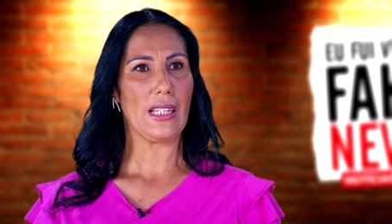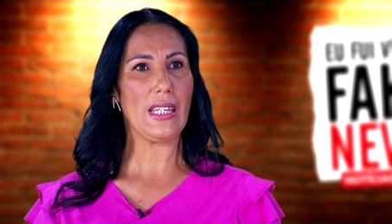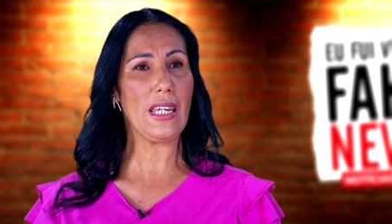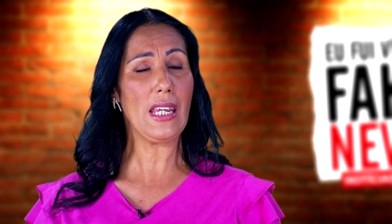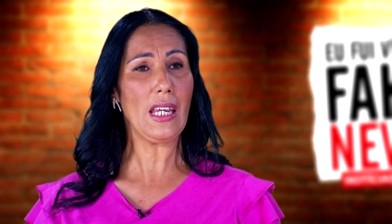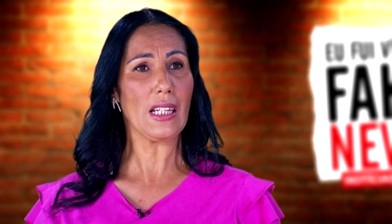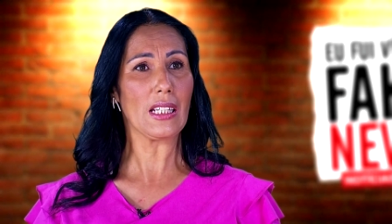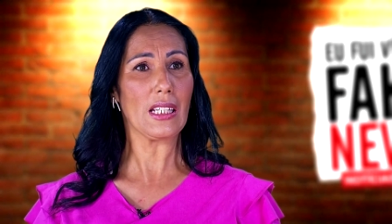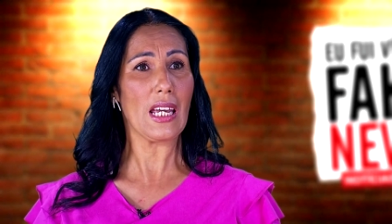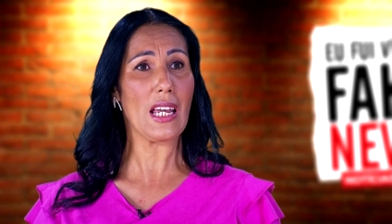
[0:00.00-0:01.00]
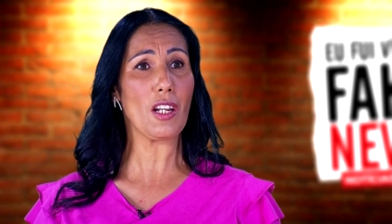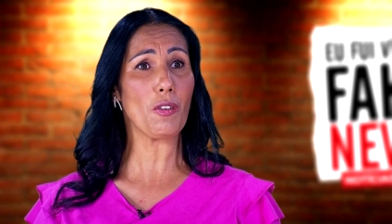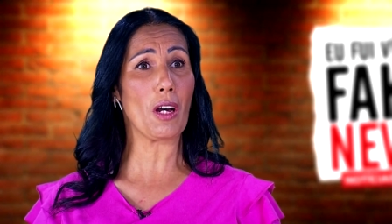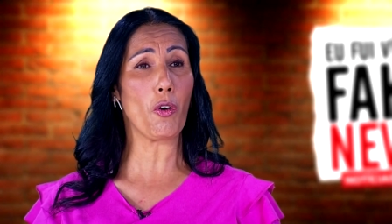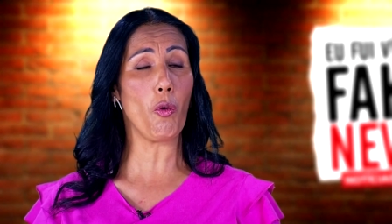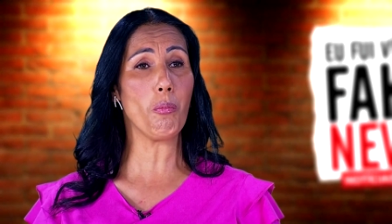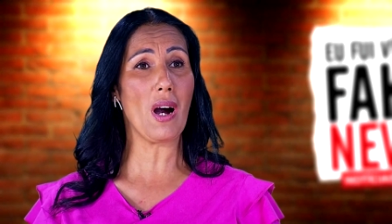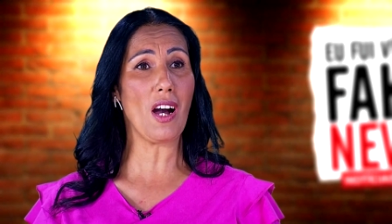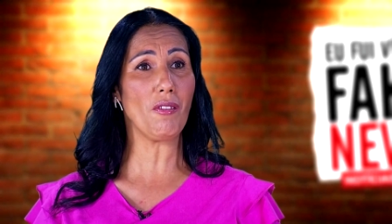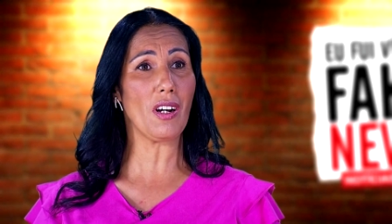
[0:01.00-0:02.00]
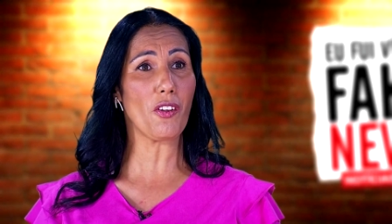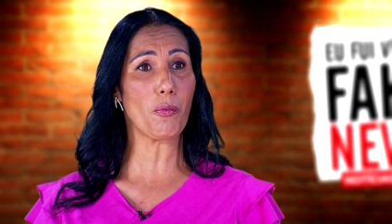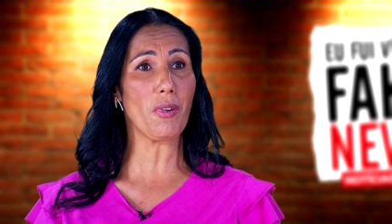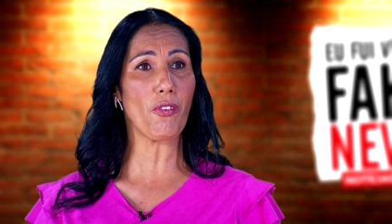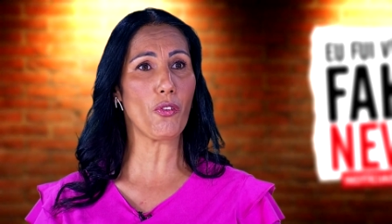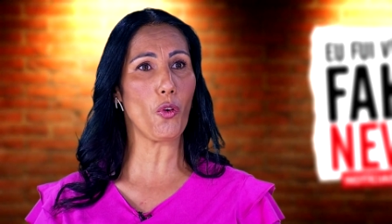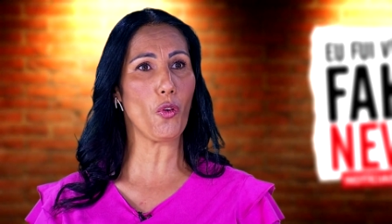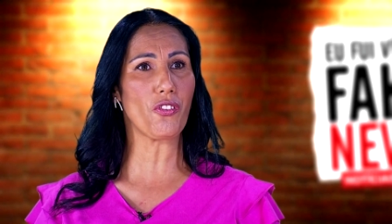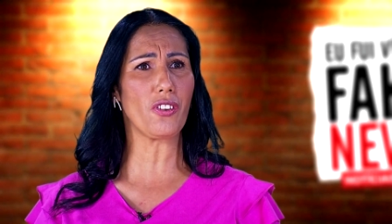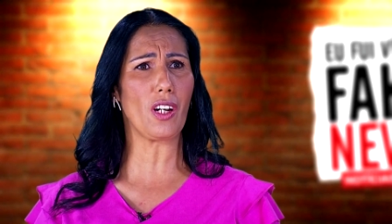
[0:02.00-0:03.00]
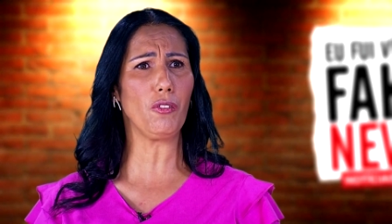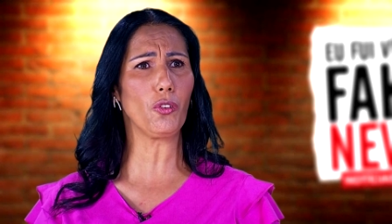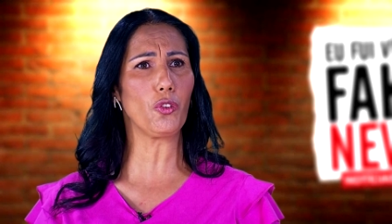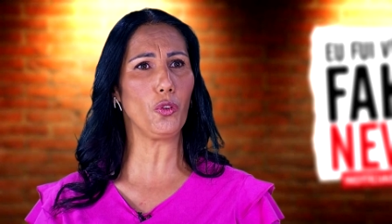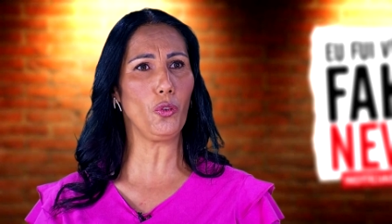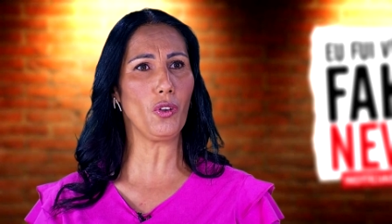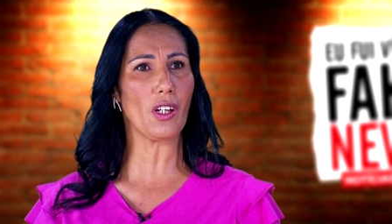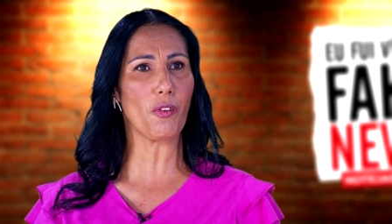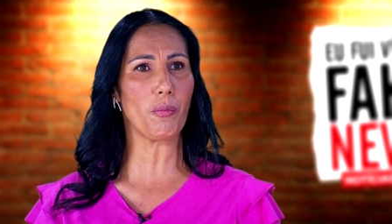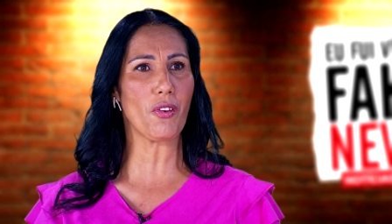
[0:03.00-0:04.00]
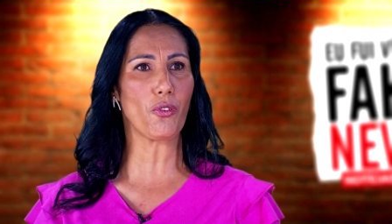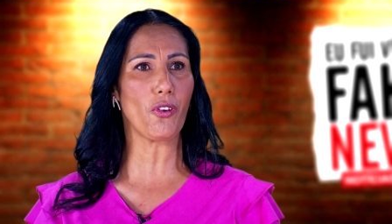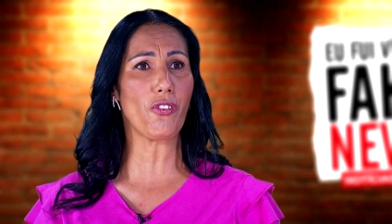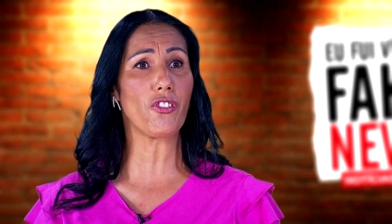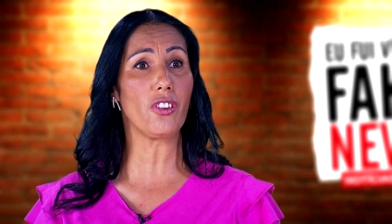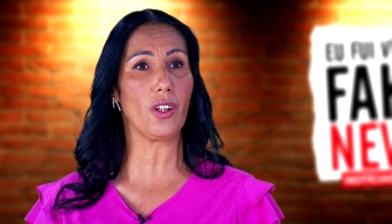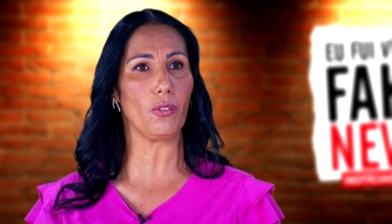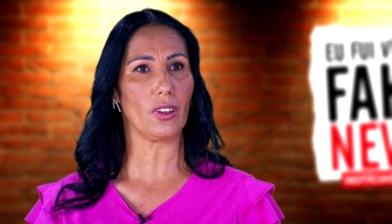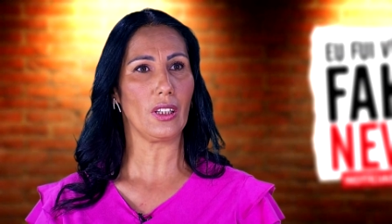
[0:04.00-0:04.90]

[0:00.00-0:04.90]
e ele roubava as pessoas, tiravam tudo que as pessoas tinham.